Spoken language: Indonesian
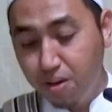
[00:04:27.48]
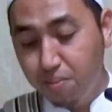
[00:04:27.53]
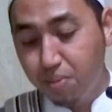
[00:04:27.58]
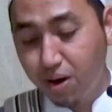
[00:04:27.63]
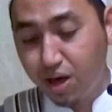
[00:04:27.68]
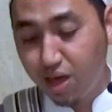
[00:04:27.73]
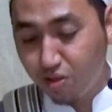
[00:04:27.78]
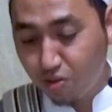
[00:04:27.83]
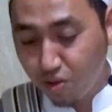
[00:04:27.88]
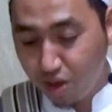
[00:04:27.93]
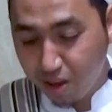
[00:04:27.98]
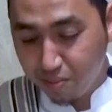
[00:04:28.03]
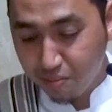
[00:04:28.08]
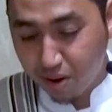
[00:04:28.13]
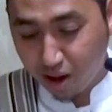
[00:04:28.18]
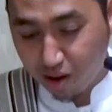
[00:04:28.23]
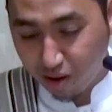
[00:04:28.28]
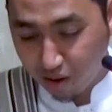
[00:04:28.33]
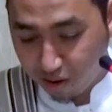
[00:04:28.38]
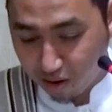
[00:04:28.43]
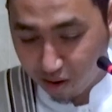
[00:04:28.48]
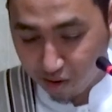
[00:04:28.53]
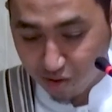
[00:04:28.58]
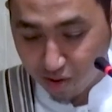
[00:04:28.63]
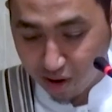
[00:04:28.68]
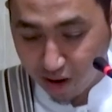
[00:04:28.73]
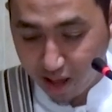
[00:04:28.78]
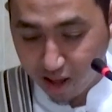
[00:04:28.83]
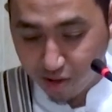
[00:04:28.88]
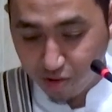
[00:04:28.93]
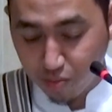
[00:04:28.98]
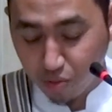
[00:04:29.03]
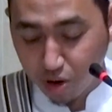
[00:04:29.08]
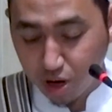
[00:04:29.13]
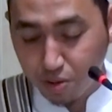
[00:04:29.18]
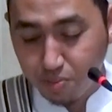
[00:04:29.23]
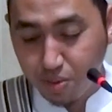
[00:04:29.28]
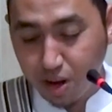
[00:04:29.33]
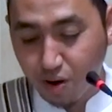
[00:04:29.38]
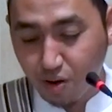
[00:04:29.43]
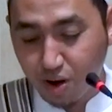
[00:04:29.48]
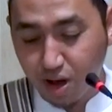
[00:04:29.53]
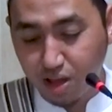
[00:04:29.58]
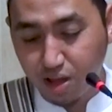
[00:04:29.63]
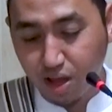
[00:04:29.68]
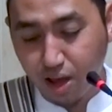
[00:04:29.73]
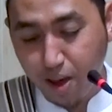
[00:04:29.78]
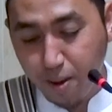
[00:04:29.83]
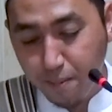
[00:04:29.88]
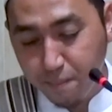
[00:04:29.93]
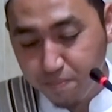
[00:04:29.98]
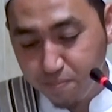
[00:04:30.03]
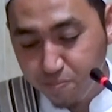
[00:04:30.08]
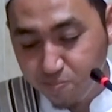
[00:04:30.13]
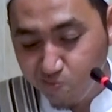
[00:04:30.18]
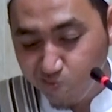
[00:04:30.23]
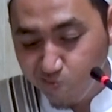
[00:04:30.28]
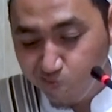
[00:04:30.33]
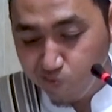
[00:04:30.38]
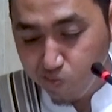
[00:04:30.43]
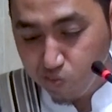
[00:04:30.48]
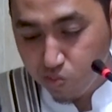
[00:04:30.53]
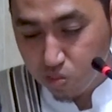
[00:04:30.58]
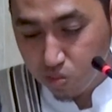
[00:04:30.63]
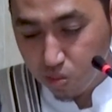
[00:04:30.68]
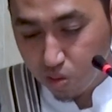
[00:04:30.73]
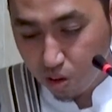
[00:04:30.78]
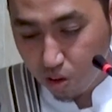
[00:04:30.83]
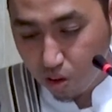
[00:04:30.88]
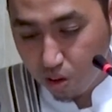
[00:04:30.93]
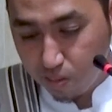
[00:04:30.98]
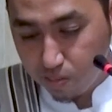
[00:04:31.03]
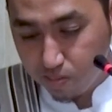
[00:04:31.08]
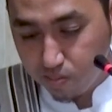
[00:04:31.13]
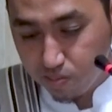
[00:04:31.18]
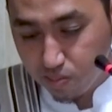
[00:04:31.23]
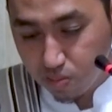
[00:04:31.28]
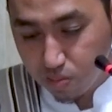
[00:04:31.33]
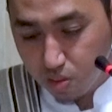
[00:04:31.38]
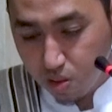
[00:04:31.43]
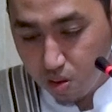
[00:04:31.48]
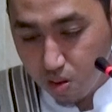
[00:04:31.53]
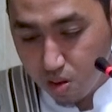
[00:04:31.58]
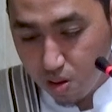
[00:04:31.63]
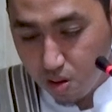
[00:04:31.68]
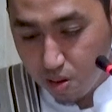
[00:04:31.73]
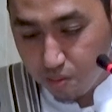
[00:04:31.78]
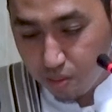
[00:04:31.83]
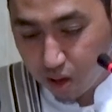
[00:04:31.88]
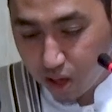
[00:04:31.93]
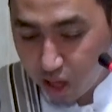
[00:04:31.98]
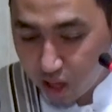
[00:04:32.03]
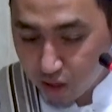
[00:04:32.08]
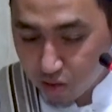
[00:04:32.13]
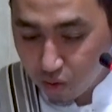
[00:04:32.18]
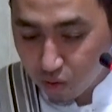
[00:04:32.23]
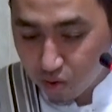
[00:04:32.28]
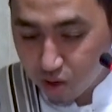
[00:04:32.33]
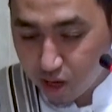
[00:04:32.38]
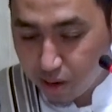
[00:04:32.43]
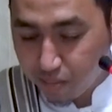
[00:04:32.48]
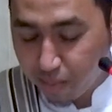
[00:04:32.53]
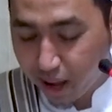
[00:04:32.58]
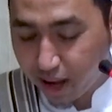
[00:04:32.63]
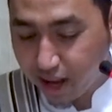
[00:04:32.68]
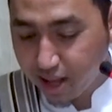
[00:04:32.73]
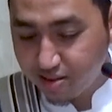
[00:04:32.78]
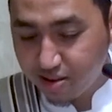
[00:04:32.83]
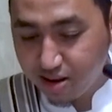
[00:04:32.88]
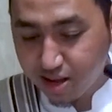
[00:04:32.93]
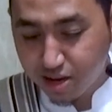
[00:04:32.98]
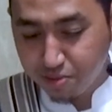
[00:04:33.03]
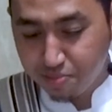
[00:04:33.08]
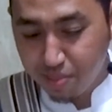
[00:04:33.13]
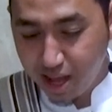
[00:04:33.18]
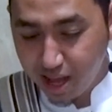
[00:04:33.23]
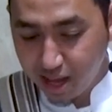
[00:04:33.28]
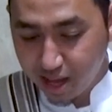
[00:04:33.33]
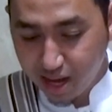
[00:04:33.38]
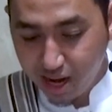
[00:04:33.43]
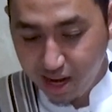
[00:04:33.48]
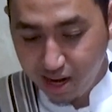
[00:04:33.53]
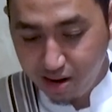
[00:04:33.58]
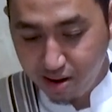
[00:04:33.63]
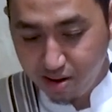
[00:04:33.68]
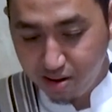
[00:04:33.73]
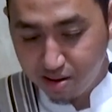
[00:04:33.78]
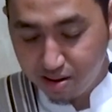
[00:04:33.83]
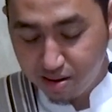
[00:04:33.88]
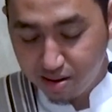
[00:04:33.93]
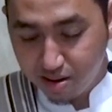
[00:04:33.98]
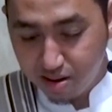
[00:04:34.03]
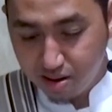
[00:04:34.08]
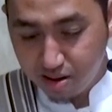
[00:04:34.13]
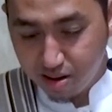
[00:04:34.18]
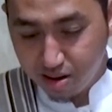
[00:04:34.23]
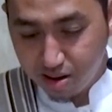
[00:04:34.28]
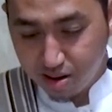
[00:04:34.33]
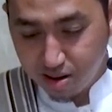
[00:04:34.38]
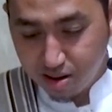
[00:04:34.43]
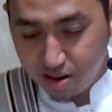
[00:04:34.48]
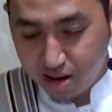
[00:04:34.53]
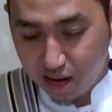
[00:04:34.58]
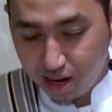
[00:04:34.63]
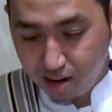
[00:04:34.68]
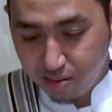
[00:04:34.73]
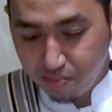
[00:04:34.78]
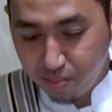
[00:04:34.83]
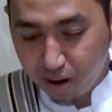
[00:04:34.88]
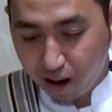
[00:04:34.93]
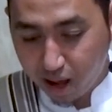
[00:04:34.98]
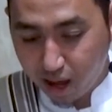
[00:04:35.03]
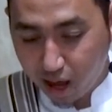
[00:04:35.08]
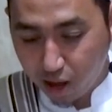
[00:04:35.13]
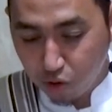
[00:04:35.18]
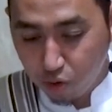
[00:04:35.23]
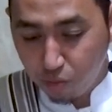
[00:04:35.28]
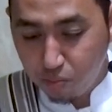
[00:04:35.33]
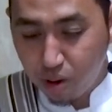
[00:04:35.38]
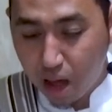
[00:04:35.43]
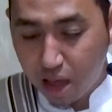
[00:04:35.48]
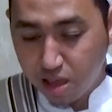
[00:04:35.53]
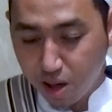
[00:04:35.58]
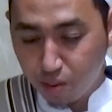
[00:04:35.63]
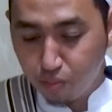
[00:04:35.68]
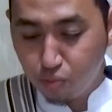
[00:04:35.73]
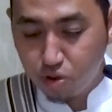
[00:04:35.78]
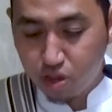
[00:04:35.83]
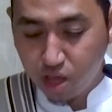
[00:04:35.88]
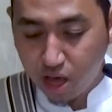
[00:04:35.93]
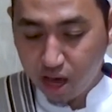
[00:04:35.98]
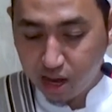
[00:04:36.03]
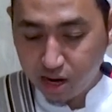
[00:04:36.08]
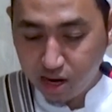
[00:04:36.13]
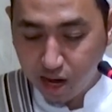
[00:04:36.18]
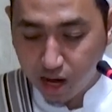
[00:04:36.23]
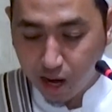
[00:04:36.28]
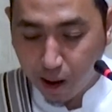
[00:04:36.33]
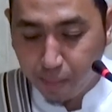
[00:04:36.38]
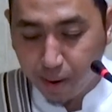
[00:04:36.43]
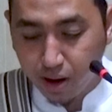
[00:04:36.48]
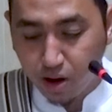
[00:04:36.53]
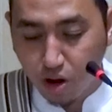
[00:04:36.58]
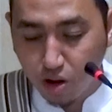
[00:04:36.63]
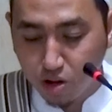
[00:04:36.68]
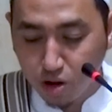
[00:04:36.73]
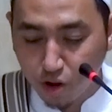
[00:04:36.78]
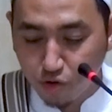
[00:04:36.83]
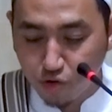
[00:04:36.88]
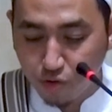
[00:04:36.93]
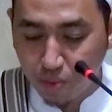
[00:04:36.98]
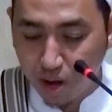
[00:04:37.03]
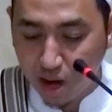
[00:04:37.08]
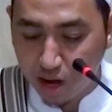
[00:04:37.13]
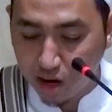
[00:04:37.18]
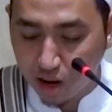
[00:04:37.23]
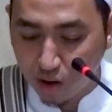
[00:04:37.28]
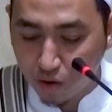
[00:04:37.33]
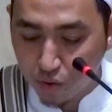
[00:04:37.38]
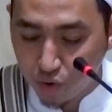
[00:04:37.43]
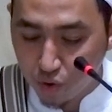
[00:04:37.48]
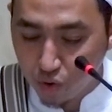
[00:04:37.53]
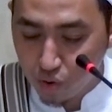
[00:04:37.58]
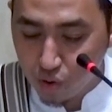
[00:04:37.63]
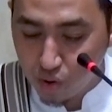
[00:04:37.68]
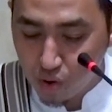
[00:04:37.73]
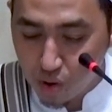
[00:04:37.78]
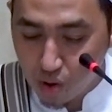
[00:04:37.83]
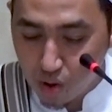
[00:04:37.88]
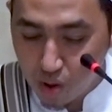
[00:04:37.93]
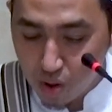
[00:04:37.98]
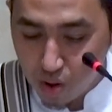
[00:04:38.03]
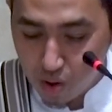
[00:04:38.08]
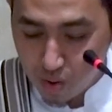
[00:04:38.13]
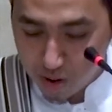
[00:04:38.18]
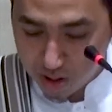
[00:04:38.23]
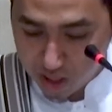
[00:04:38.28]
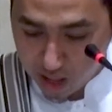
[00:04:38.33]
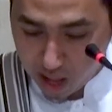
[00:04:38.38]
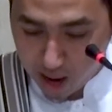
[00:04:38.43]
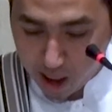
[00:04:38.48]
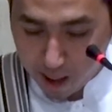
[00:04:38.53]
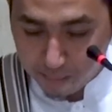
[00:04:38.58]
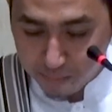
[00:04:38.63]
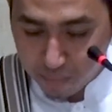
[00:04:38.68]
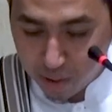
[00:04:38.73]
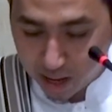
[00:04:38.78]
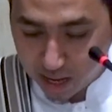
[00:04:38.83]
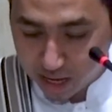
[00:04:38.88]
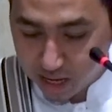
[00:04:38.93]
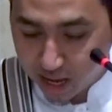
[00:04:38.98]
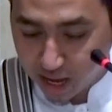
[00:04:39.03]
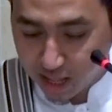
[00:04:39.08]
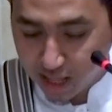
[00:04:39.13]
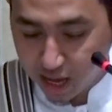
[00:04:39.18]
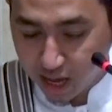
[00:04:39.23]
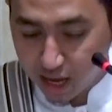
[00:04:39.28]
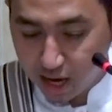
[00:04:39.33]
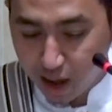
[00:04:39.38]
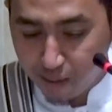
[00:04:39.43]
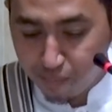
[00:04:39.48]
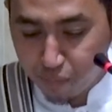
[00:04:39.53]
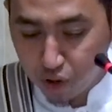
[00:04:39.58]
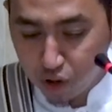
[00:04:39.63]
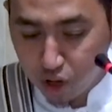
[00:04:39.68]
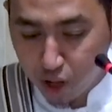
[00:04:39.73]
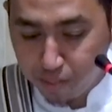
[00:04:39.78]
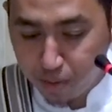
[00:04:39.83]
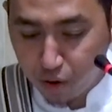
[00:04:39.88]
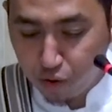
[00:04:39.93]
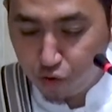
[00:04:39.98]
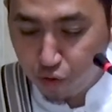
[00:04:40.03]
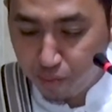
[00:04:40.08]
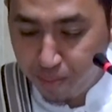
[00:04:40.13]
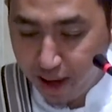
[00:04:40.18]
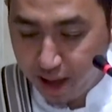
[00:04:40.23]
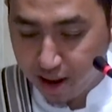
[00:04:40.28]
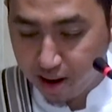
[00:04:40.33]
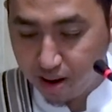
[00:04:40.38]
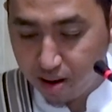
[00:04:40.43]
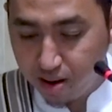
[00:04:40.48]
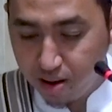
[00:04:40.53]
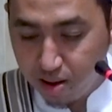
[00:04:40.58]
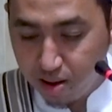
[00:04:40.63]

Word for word: begitu ya mereka orang-orang soleh ya. semoga barokahnya ya hmm? begitu jadi mereka sedikit makan dan mereka itu banyak mujahadah kepada Allah Subhanahu wa taala. Bahkan dikatakan Abdullah bin Zubair